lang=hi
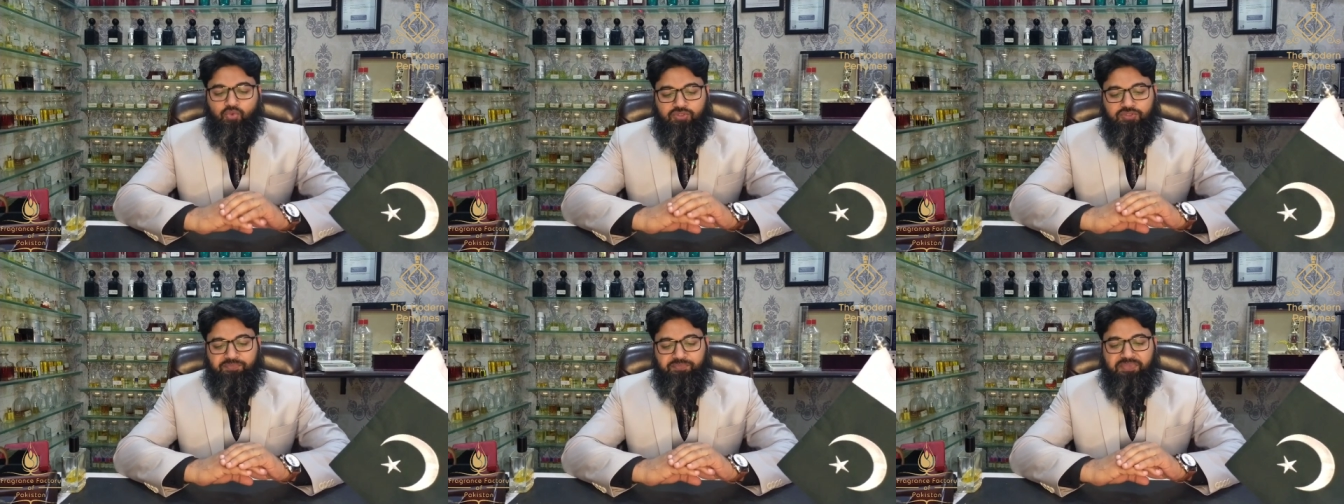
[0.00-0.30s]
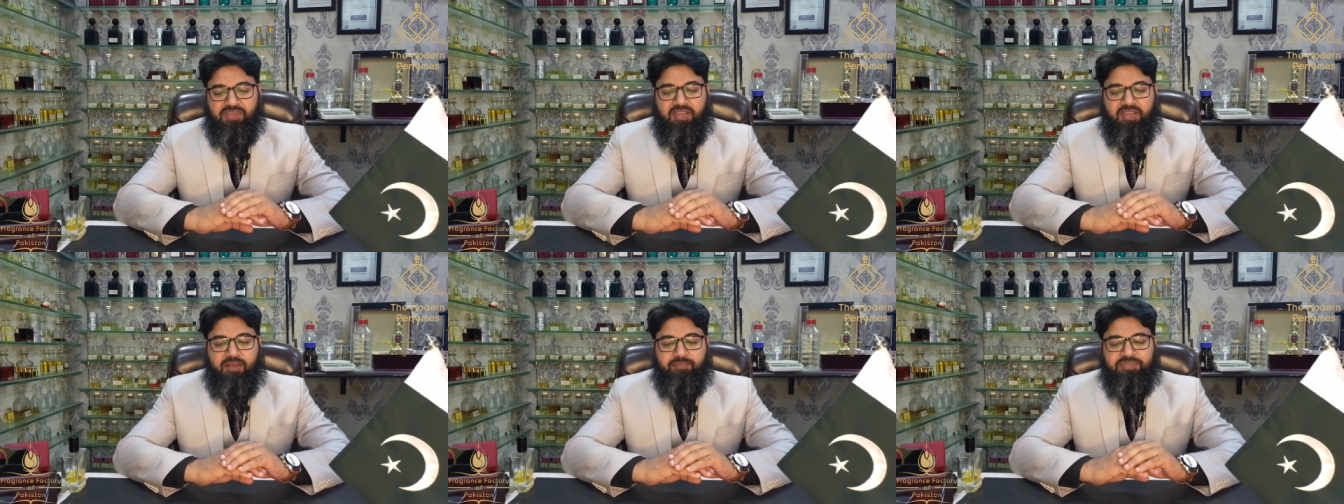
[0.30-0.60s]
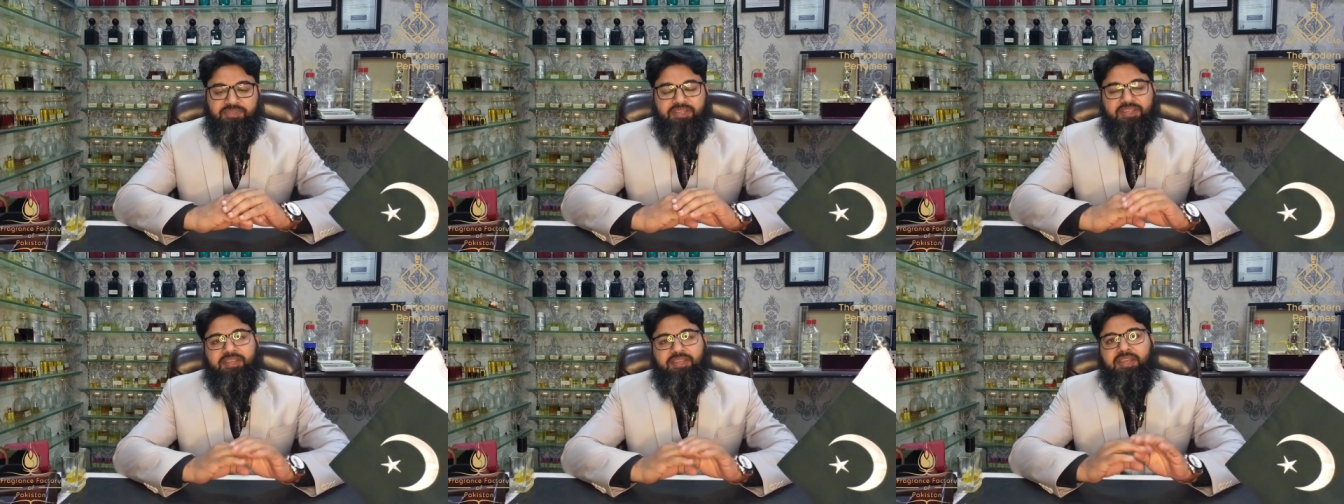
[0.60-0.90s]
उसमें
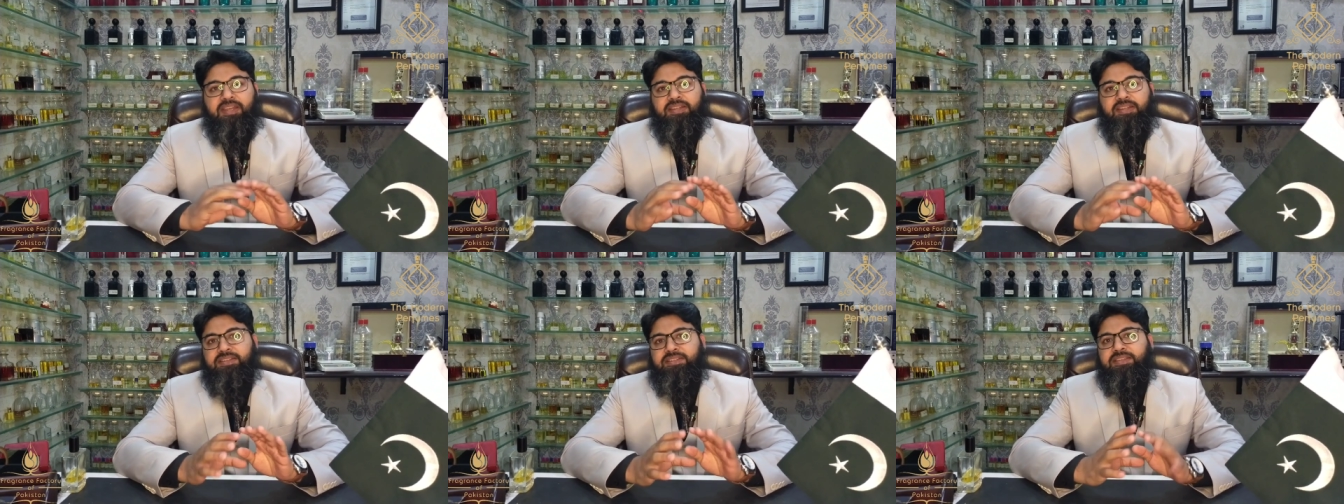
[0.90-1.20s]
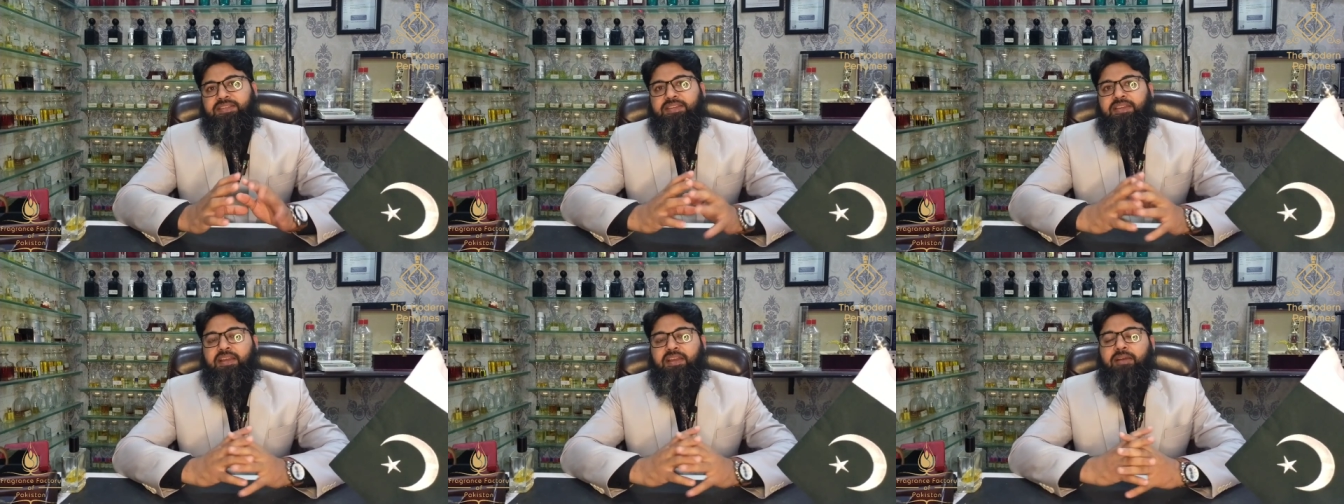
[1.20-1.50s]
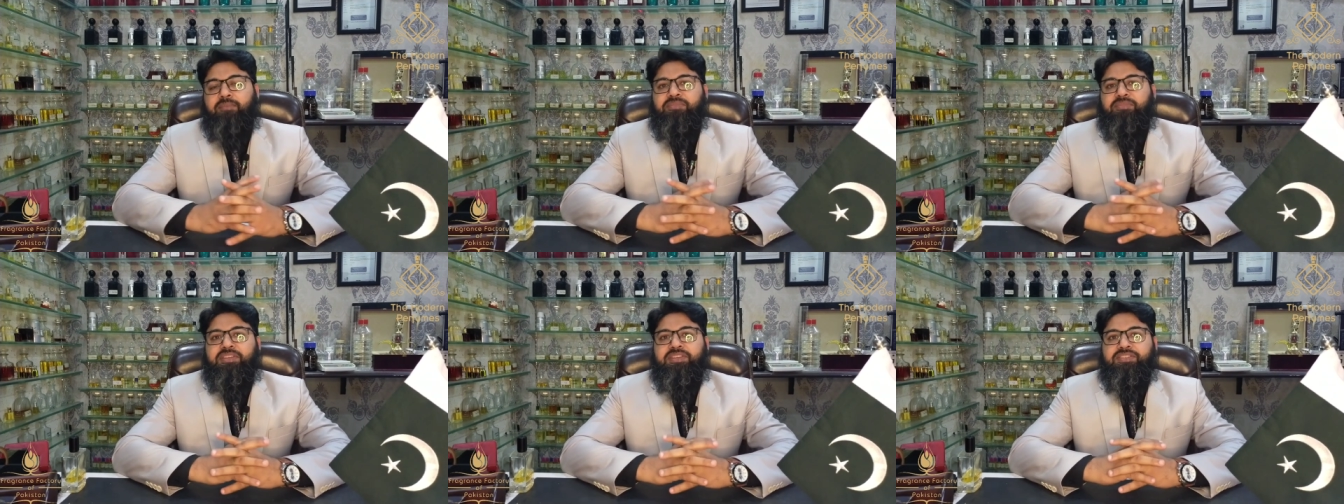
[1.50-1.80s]
आप ये कह लीजिए कि
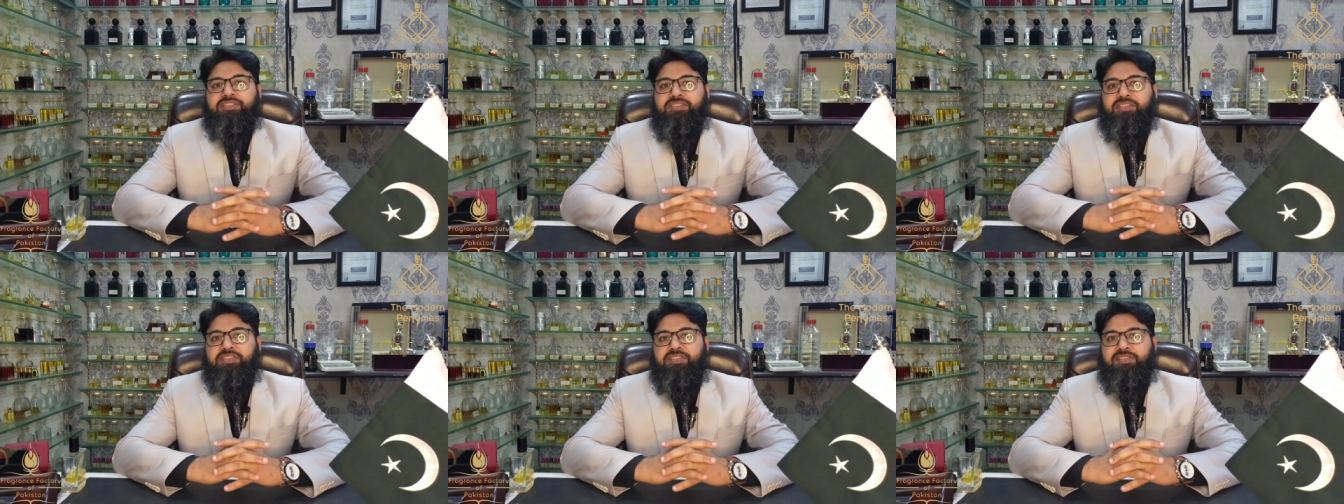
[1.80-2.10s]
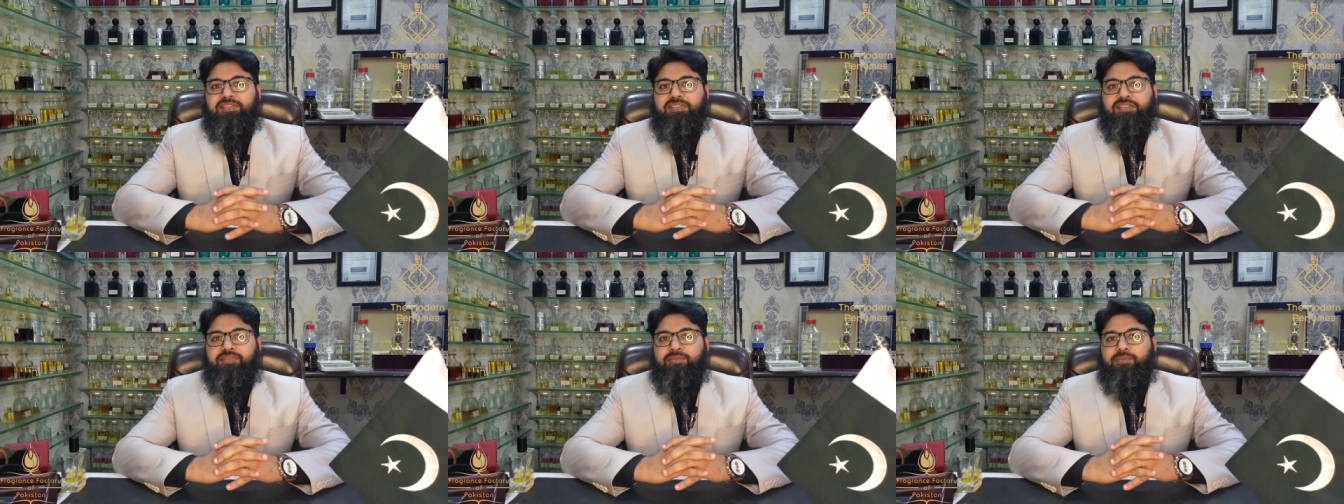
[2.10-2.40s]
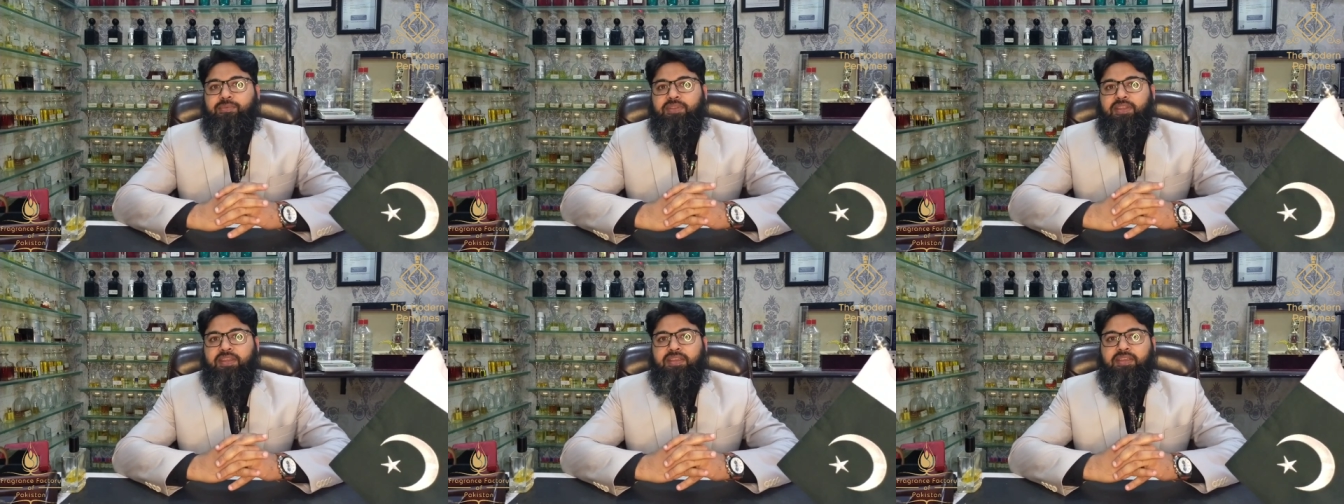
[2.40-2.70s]
हम किस किस चीज़
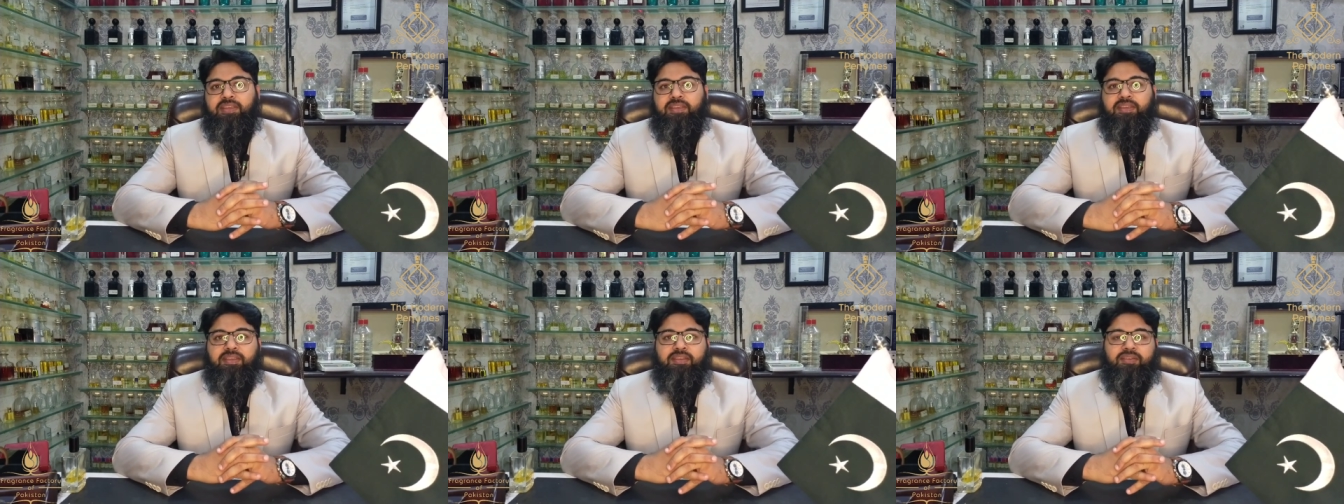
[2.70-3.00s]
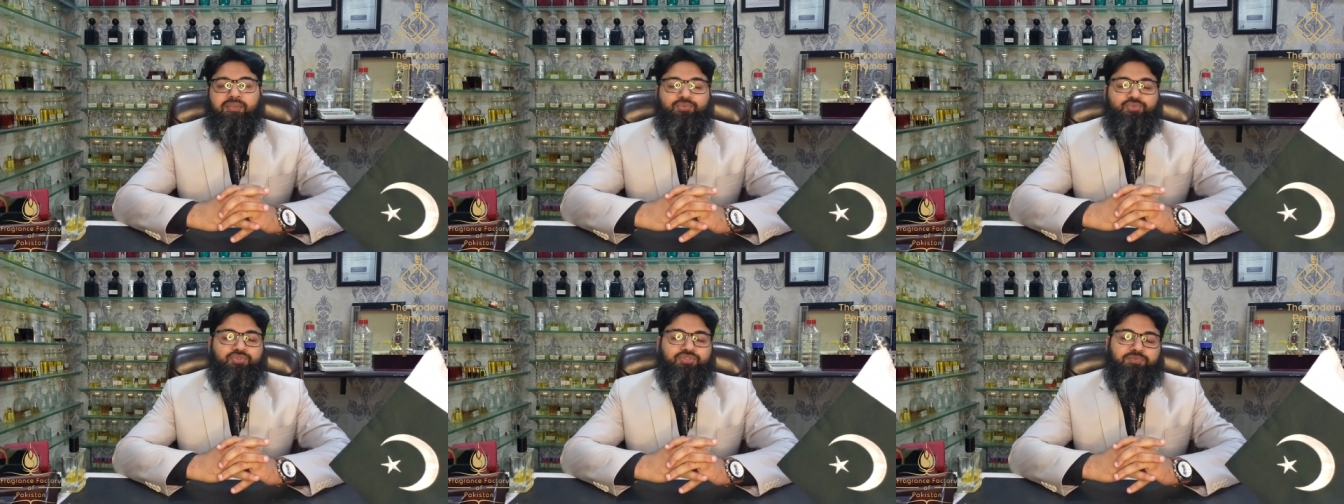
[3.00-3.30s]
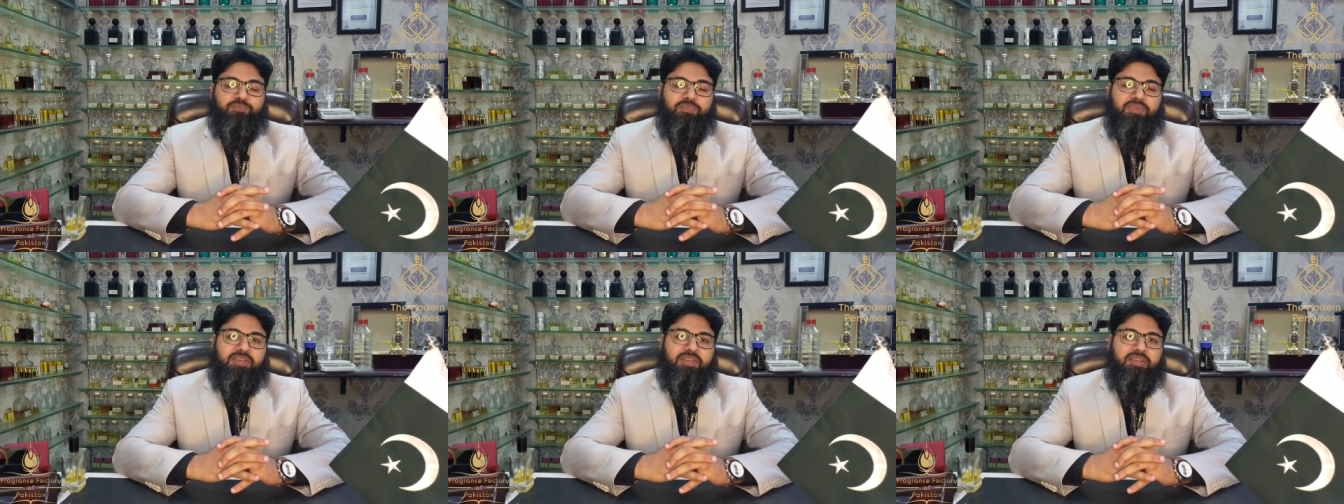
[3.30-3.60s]
को देखेंगे
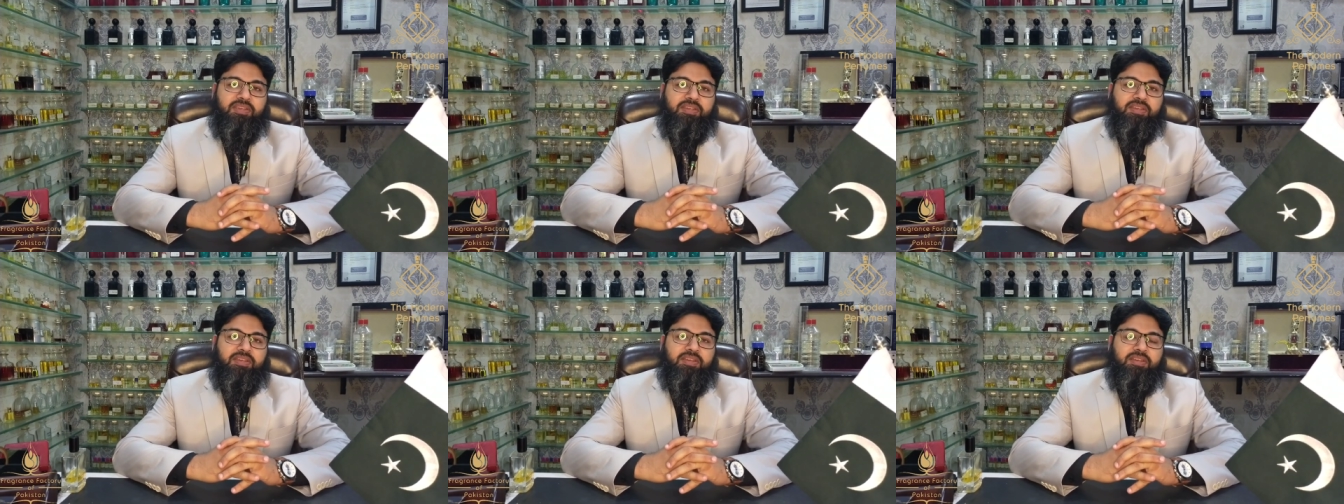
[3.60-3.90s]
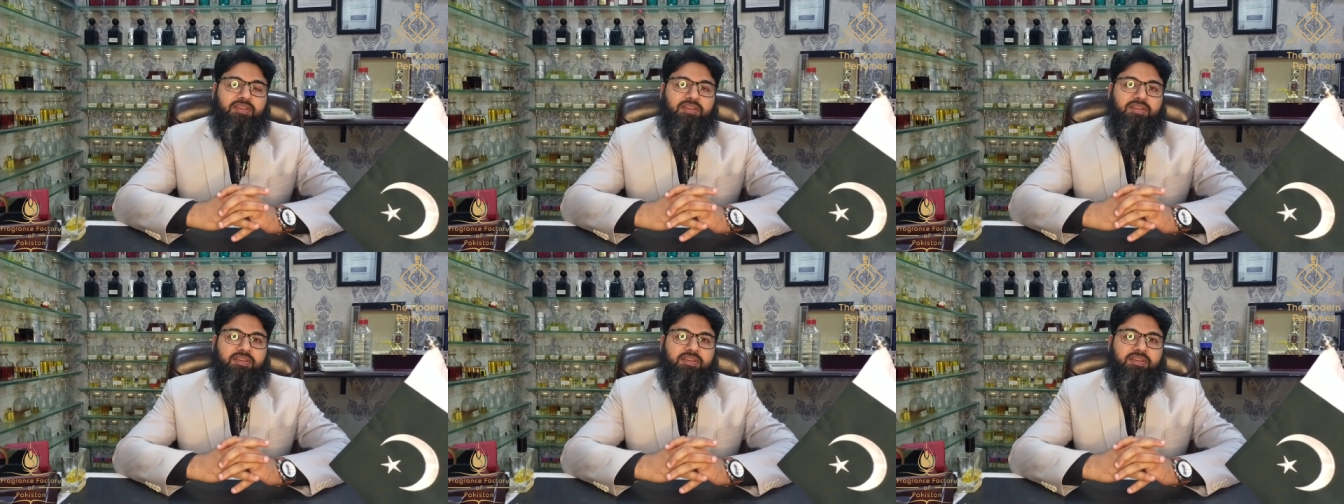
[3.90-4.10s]
उसमें आ,